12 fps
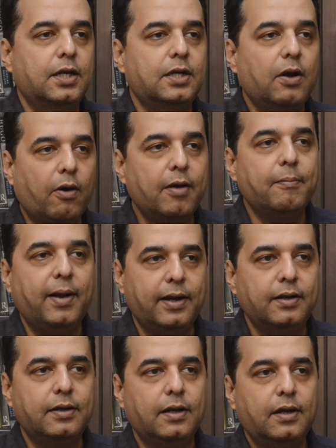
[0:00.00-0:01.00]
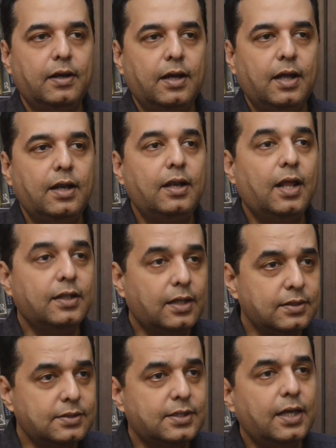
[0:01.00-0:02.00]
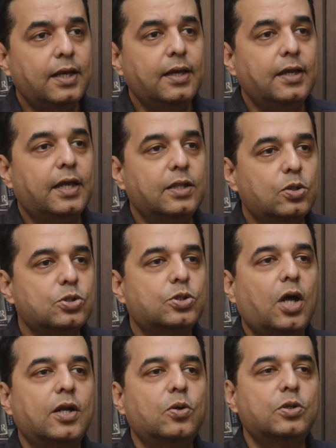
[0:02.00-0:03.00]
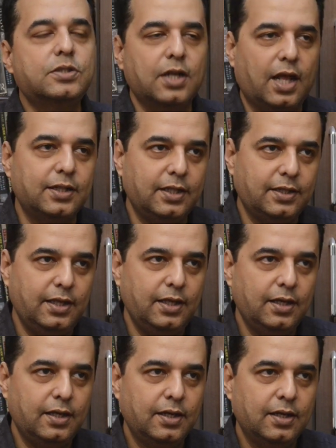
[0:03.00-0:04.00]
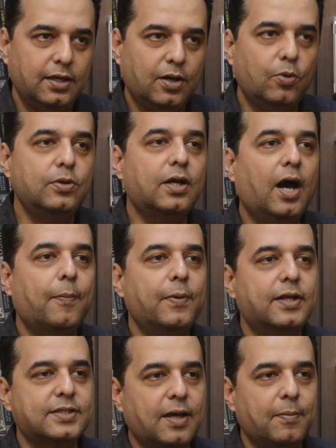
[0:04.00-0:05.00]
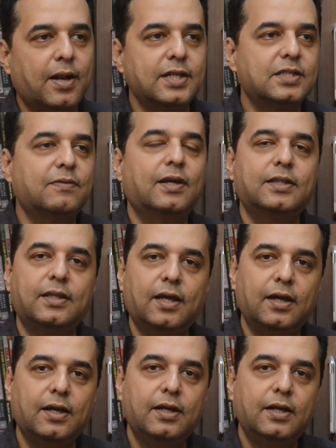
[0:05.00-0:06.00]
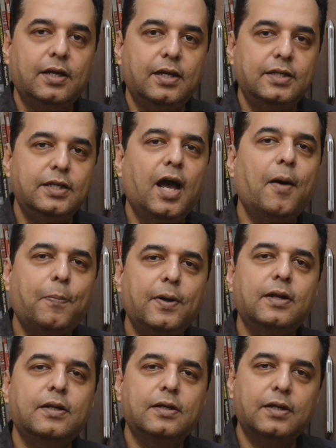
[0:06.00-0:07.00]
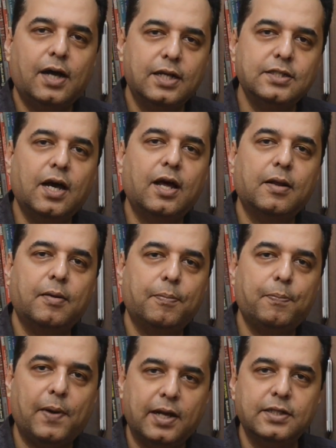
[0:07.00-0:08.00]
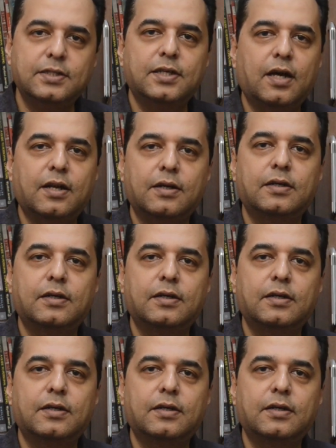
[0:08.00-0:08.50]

गवर्नमेंट लंदन से हिंदुस्तान को चलाती थी उनका अपना साम्राज्यवाद था यहां पर हजार पांच हजार